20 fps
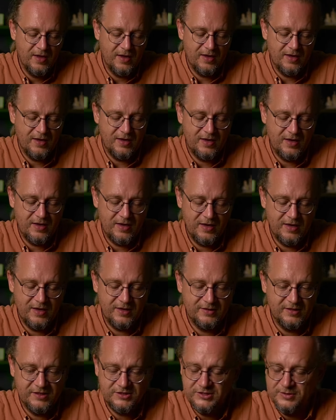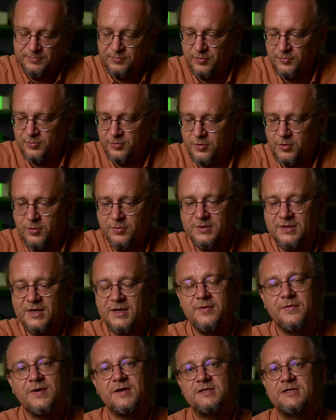А, даже не помню кого, на
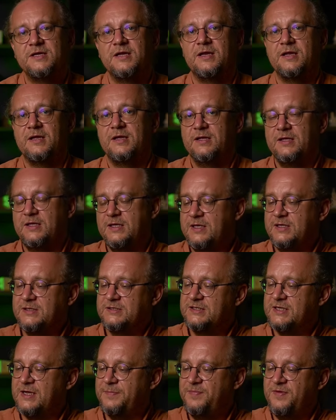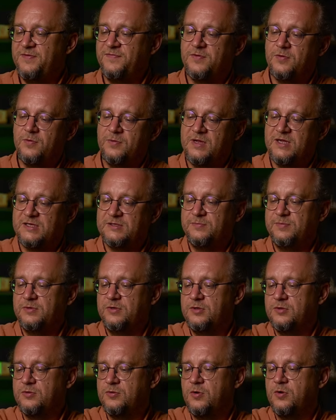квартире. И из запивки у нас
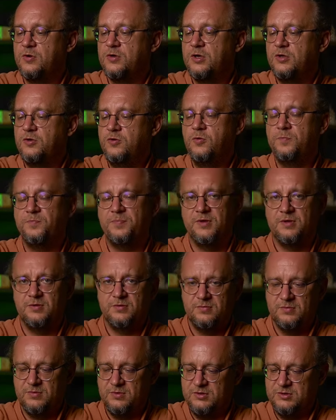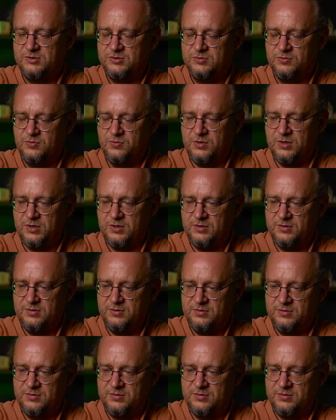было только Юпи, не Зука.